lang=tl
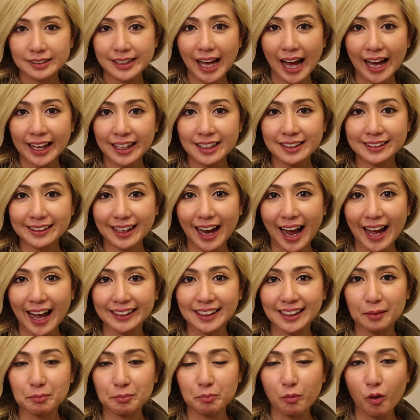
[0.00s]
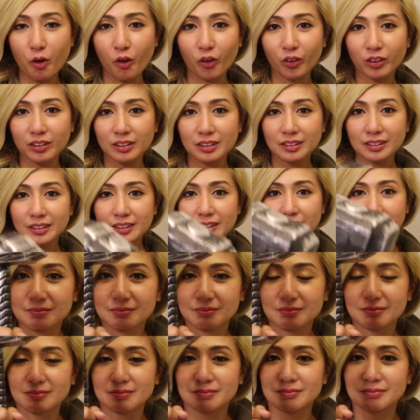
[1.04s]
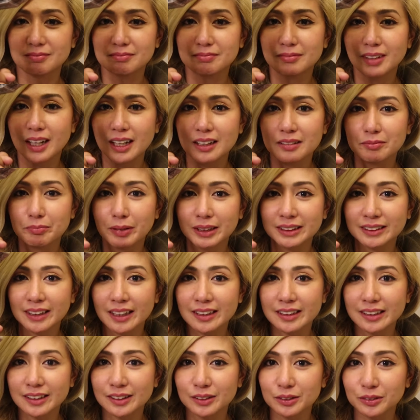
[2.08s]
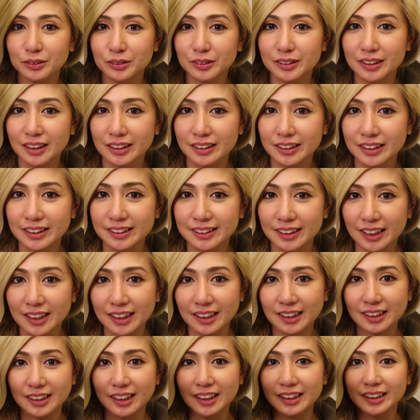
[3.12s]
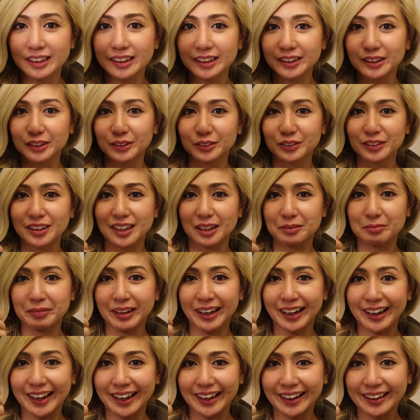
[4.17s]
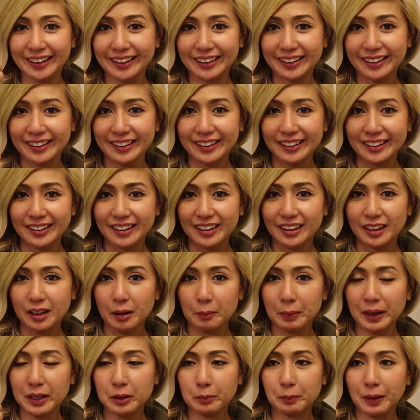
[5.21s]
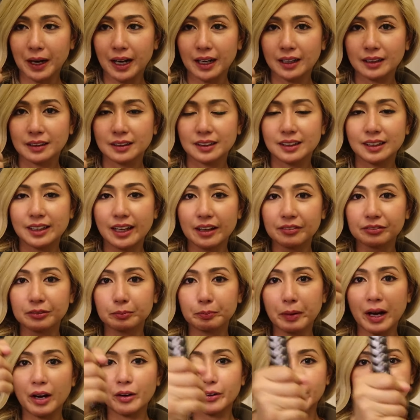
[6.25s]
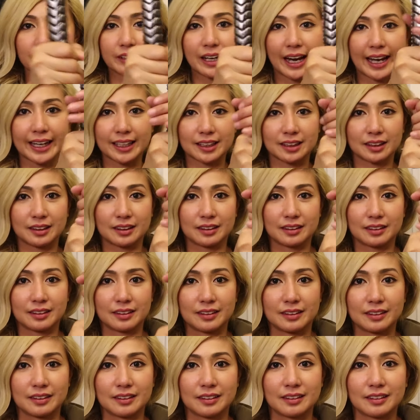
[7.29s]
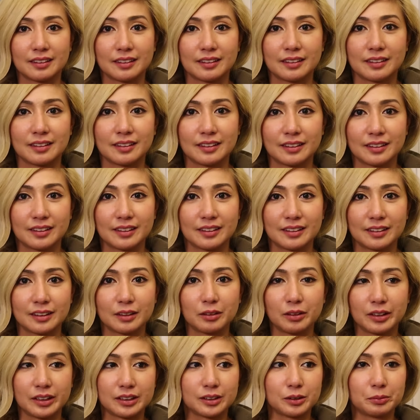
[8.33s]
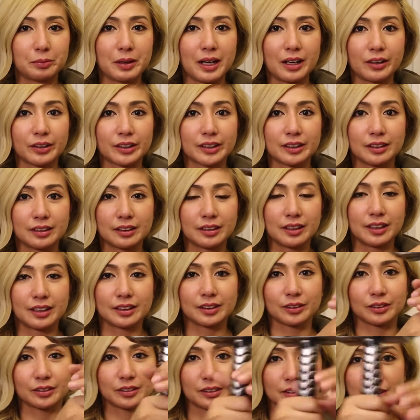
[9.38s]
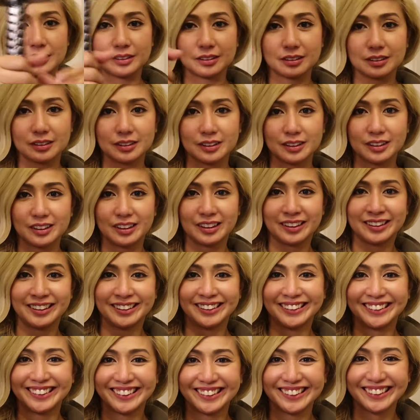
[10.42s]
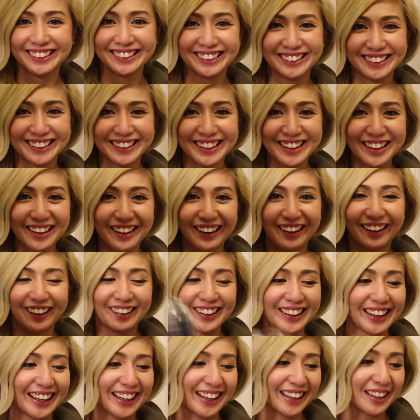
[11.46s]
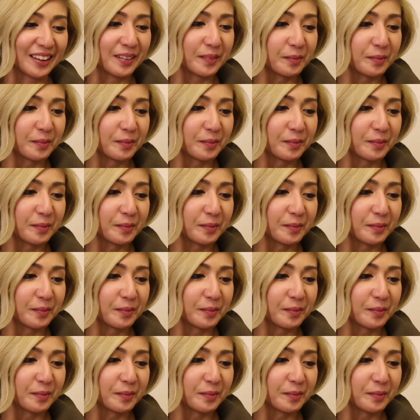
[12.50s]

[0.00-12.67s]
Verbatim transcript: Dahil kaya mong magbasa nito ng isa lang ang iyong kamay. Ano ba? Left ba or right? Ito, ito ba or ito? Oh. Okay.